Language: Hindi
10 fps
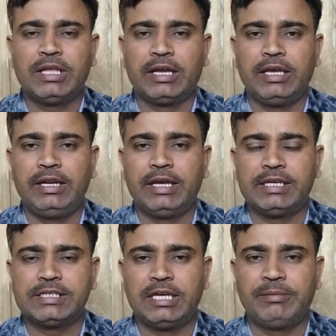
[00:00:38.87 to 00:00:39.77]
ताकि अन्य
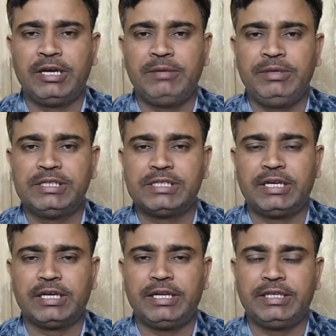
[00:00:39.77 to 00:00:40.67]
किसान भाई भी इस
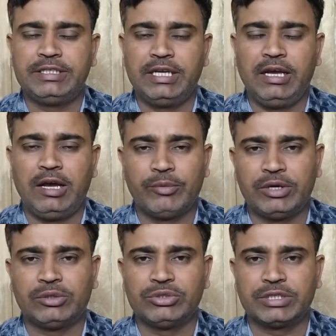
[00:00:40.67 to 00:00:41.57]
जानकारी से
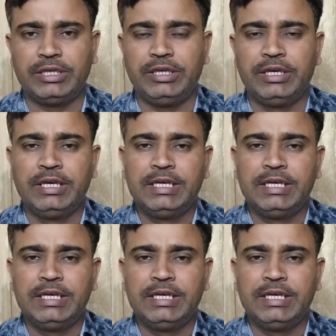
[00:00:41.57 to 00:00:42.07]
अवगत हो सकें